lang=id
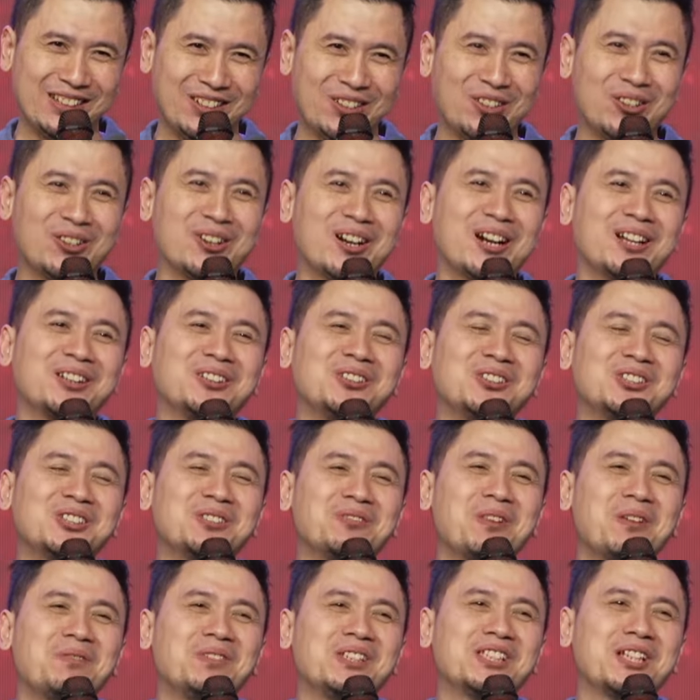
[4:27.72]
Orang tuh
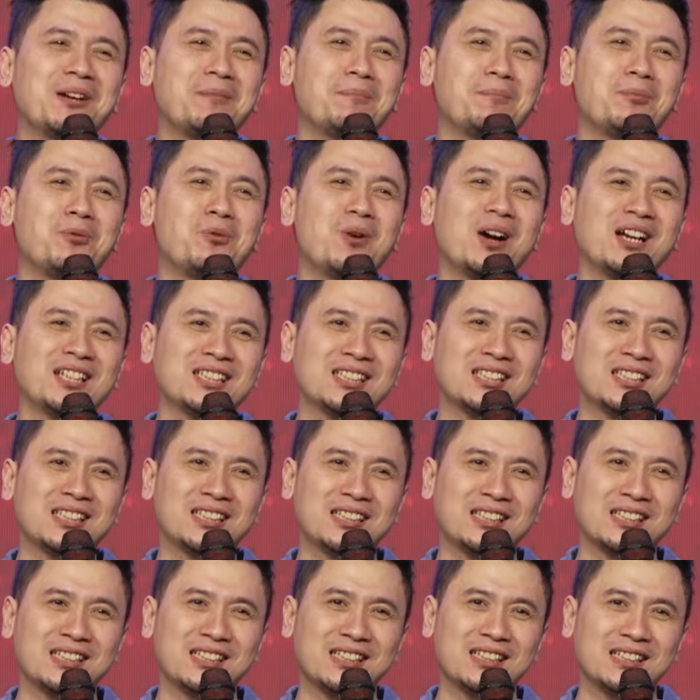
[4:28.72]
cuma bisa puas
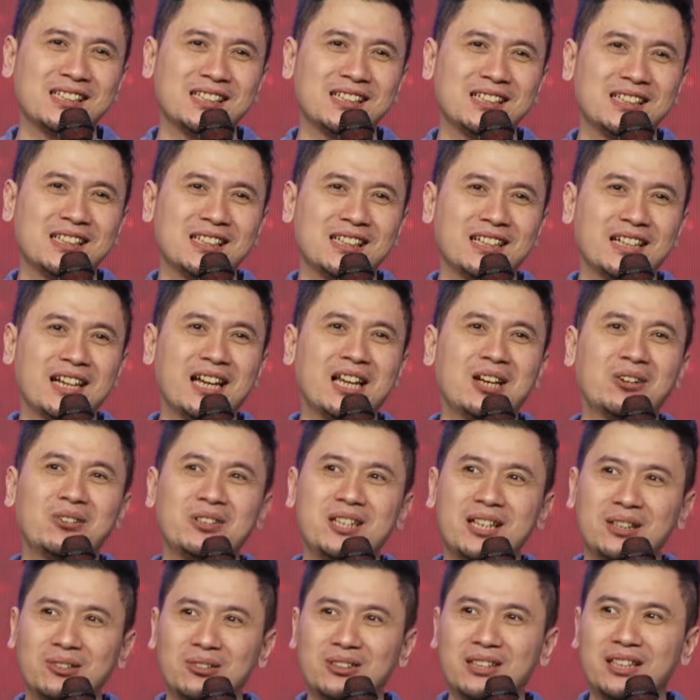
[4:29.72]
kalau
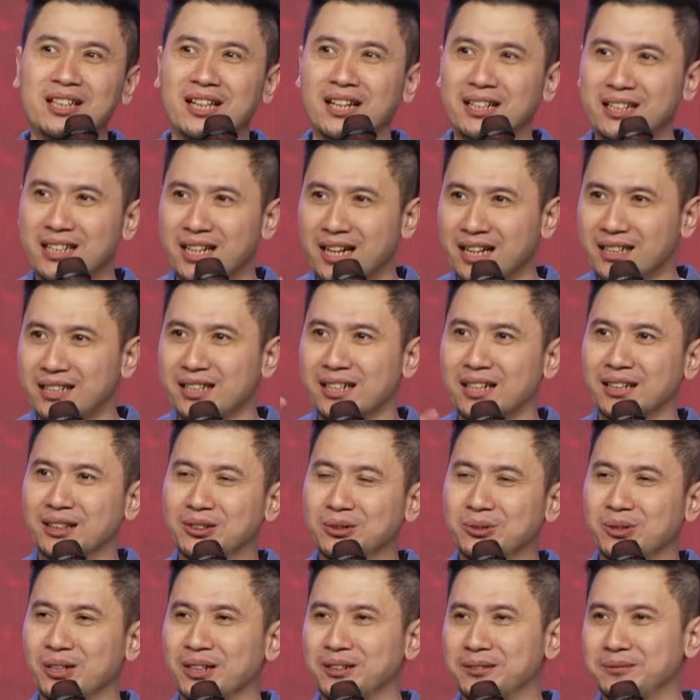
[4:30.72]
dia itu tinggal di hadirat
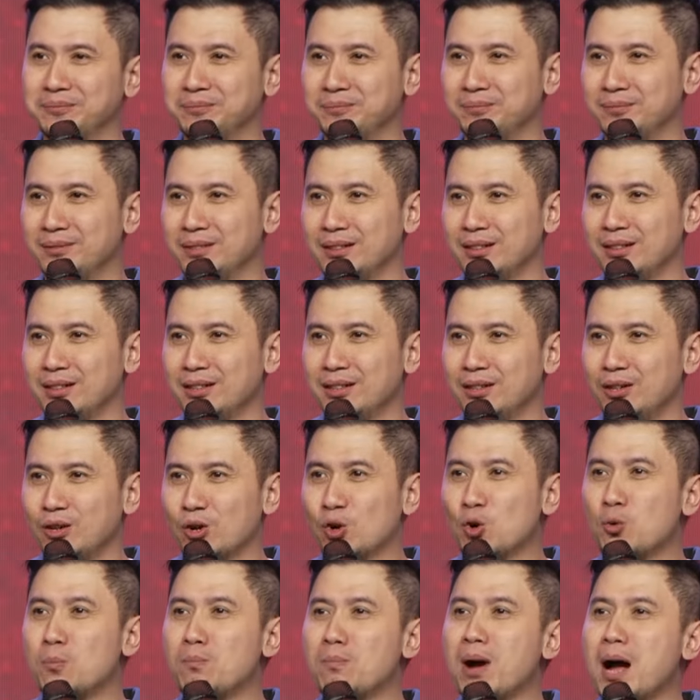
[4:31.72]
Tuhan.
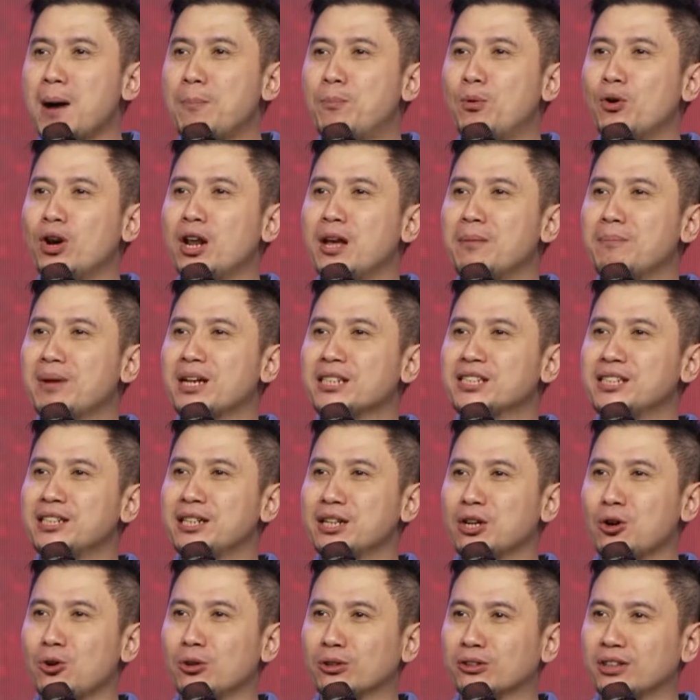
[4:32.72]
Rumah boleh
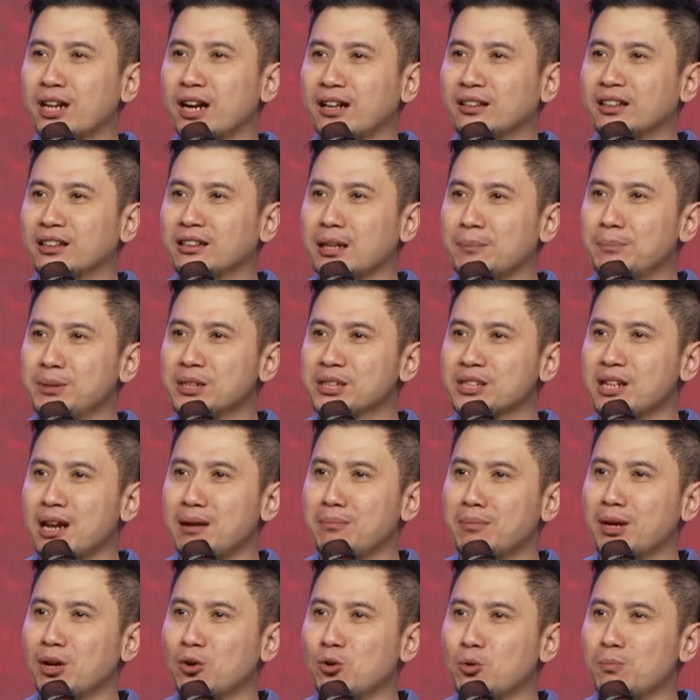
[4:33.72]
masih ngontrak tetapi
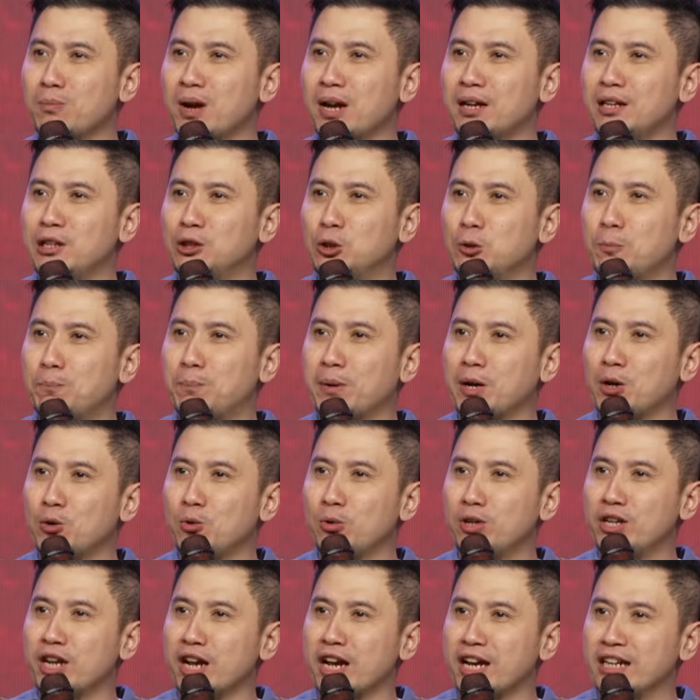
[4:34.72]
selama rumah itu
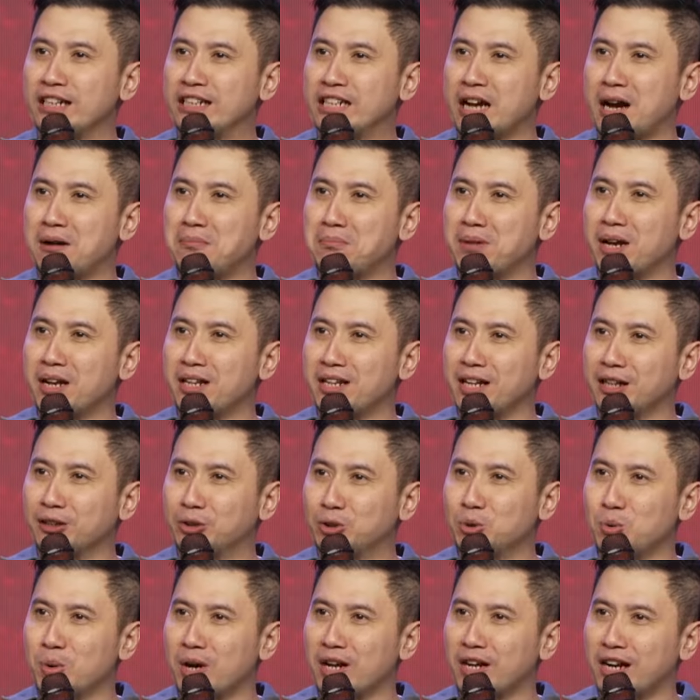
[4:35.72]
penuh dengan damainya
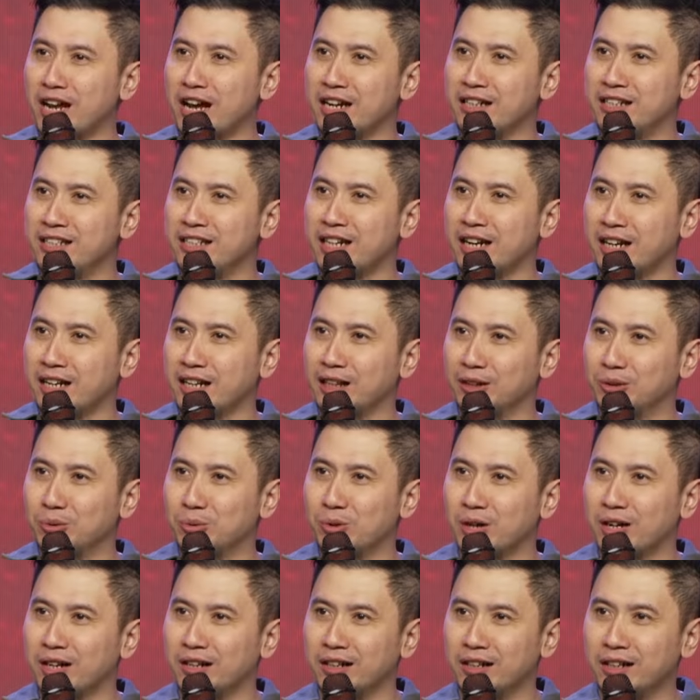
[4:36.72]
Tuhan, hadiratnya
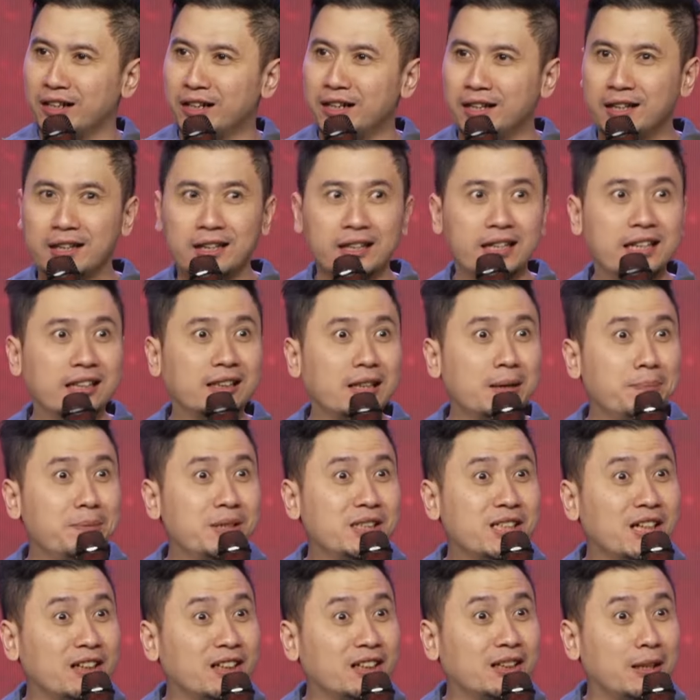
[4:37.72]
Tuhan. Kita
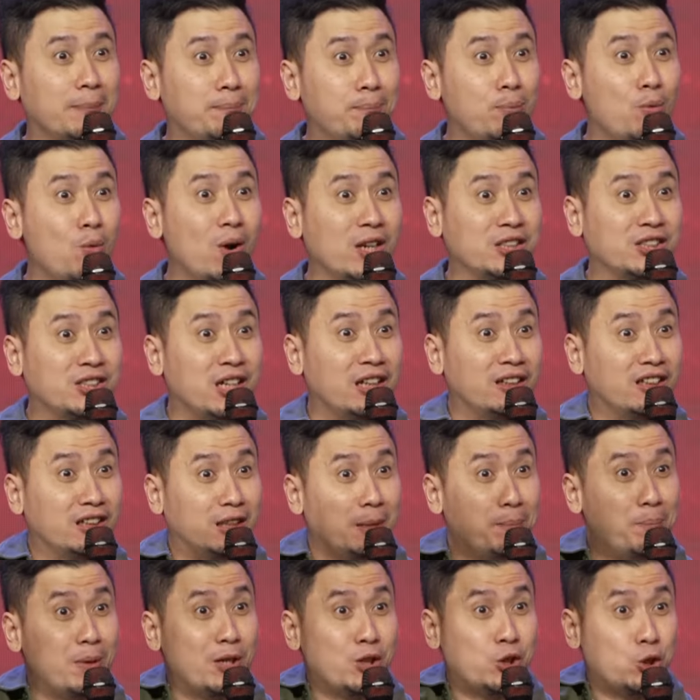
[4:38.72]
bisa tetap puas dan
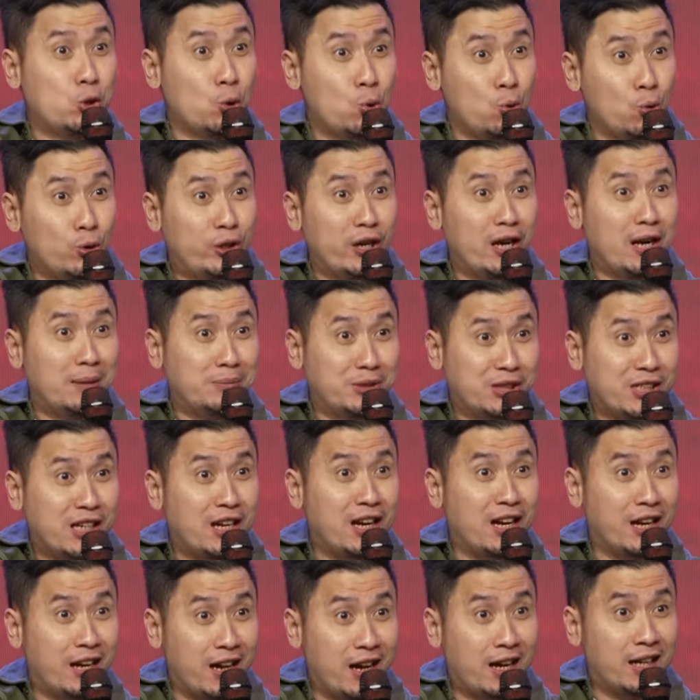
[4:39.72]
tetap bersyukur dalam
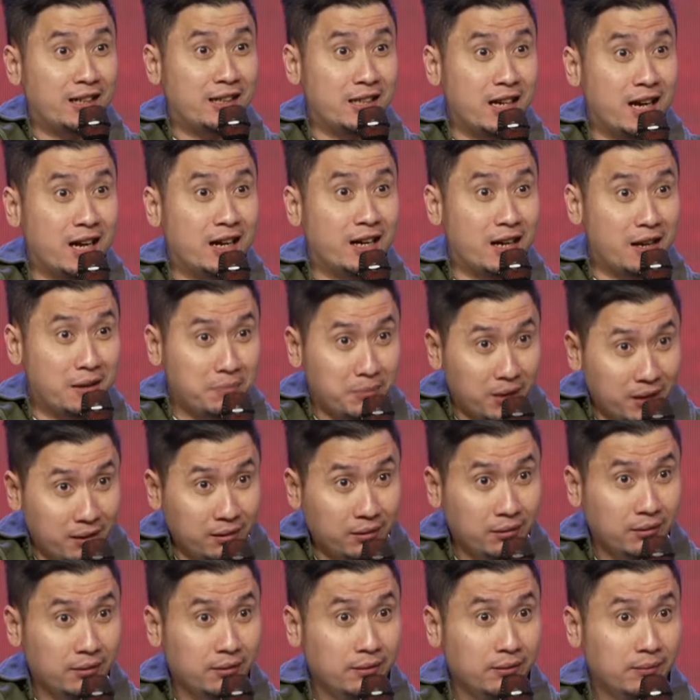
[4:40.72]
segala keadaan. Amin.